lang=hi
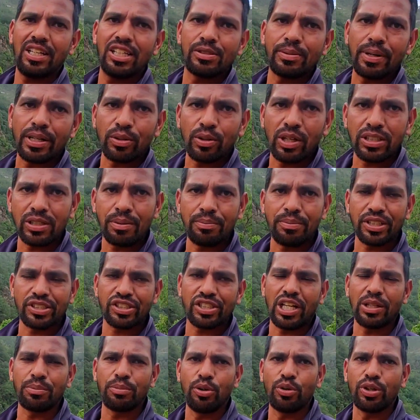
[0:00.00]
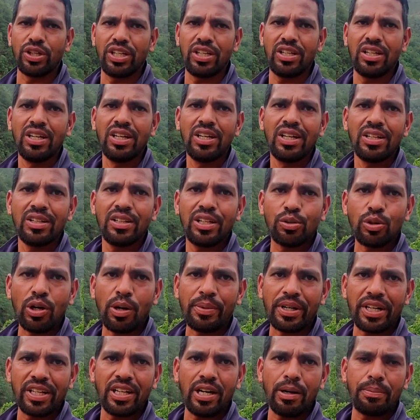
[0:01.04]
इस बार थोड़ा सा बरसात भी होगी नहीं तो
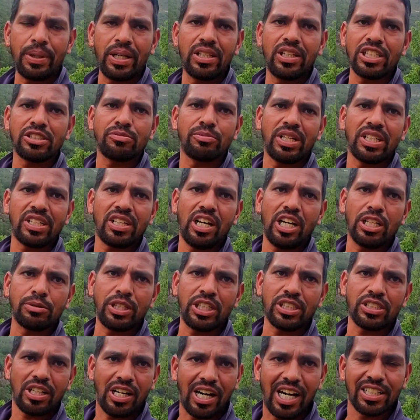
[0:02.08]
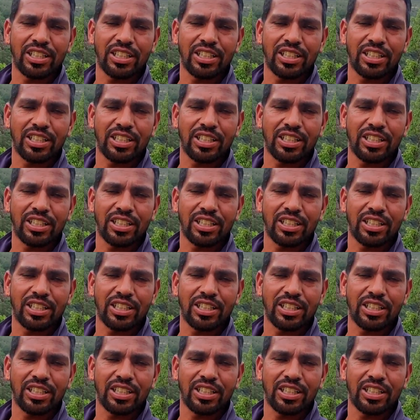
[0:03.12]
हमारे यहाँ पे दस मई के आसपास